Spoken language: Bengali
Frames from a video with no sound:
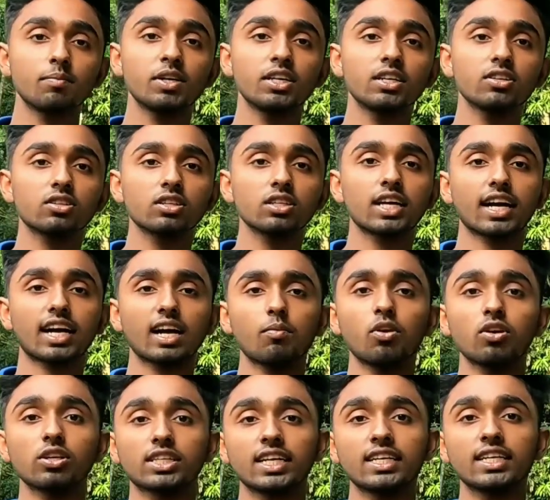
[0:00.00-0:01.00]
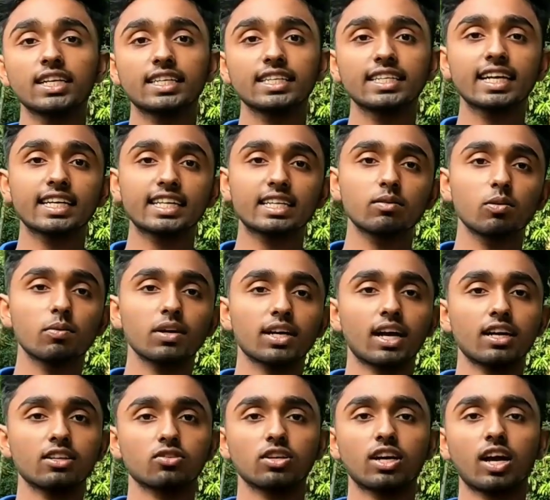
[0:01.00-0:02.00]
এই ভিডিওতে দেখাবো ট্রেনের টিকিট কীভাবে
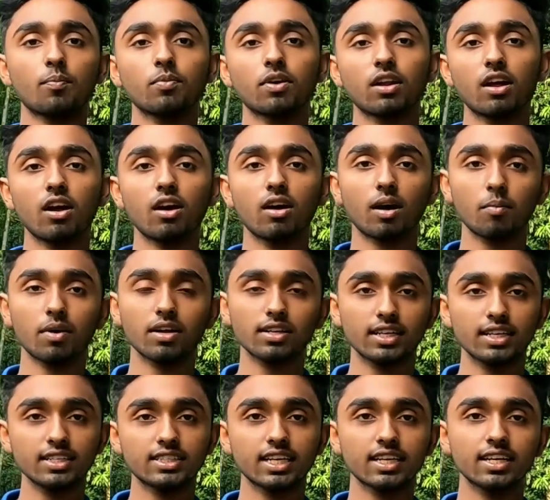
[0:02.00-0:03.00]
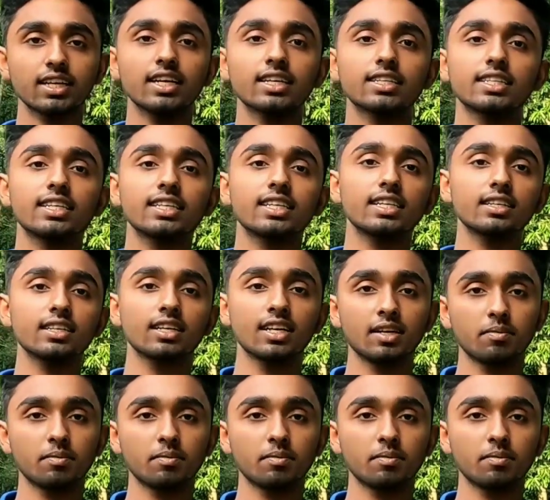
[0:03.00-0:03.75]
কাটতে হয় আপনারা আমার এই চ্যানেলে ট্রেনের